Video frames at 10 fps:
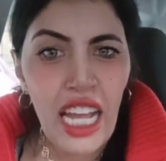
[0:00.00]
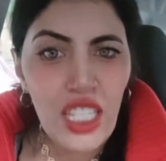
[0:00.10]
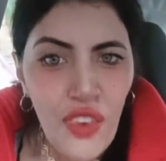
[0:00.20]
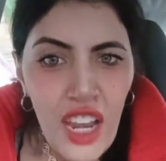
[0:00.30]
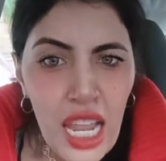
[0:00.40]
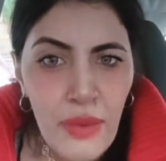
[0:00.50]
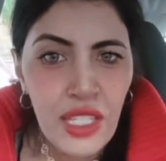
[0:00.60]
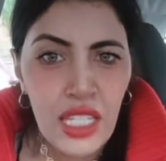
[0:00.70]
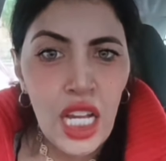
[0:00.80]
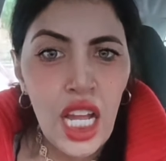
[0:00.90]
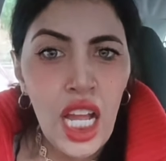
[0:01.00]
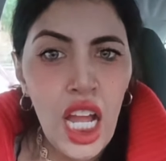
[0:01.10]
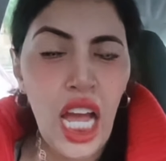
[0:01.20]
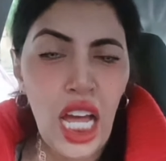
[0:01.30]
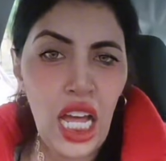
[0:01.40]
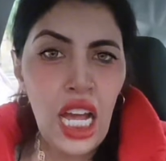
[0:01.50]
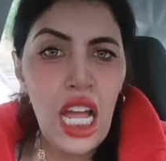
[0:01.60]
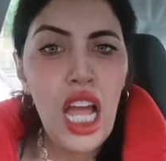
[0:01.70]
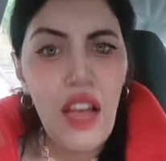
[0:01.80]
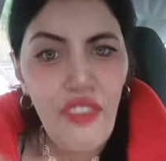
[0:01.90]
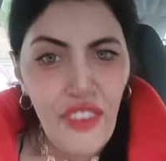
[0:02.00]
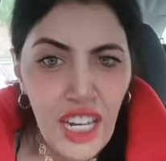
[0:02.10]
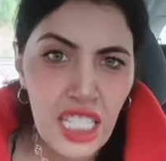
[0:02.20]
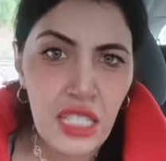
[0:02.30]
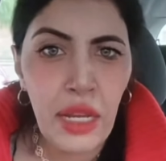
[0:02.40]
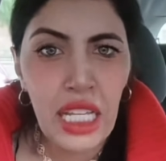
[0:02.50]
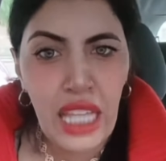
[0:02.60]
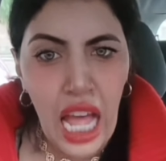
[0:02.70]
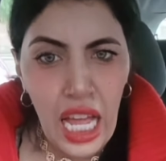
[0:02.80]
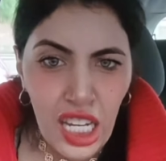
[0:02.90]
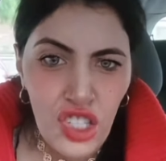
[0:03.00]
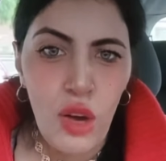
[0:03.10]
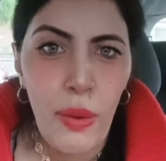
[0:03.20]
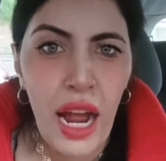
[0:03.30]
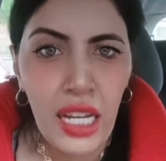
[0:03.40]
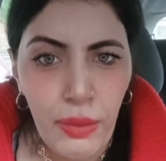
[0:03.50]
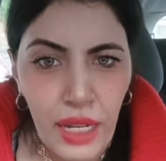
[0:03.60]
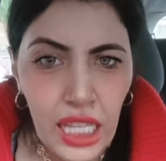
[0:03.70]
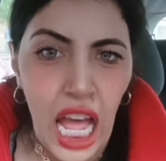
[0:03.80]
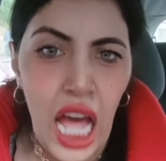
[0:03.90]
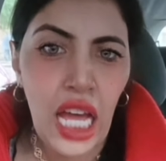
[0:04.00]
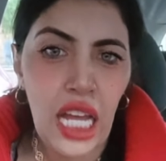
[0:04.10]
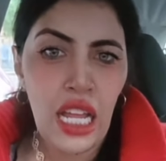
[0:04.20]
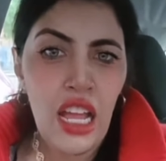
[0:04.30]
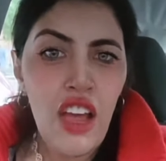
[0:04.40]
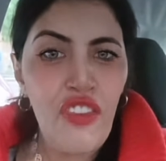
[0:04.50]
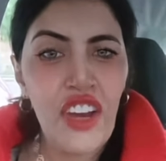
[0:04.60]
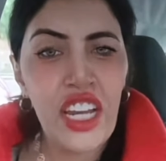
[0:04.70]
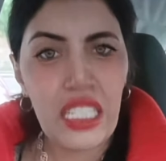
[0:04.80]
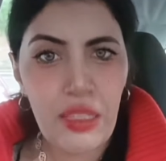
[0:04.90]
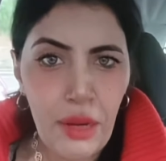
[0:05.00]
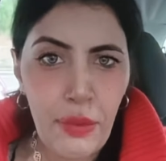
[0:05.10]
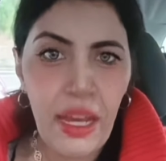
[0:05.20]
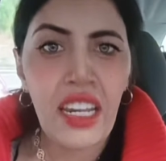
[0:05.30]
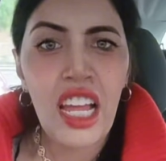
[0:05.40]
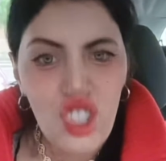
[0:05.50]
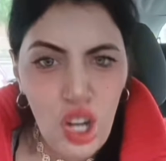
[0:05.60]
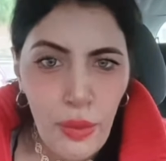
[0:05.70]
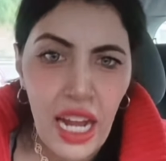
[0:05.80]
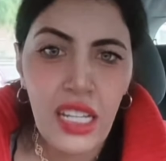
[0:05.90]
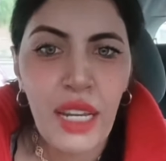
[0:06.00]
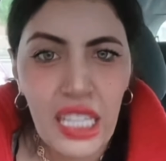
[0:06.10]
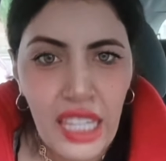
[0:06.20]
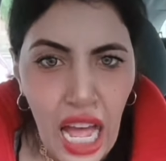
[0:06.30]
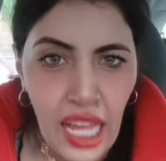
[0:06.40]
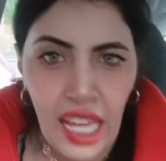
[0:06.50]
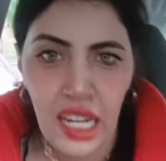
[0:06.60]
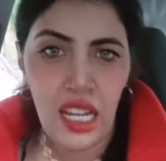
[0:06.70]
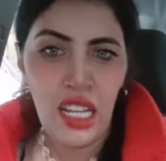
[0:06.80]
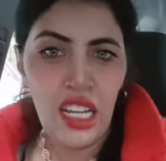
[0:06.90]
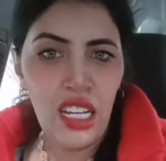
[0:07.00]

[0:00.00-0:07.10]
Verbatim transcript: بقات في اللبس اخ فركس من الداخل اش اخبارك من الداخل فركس من برا اش اخبارك من الداخل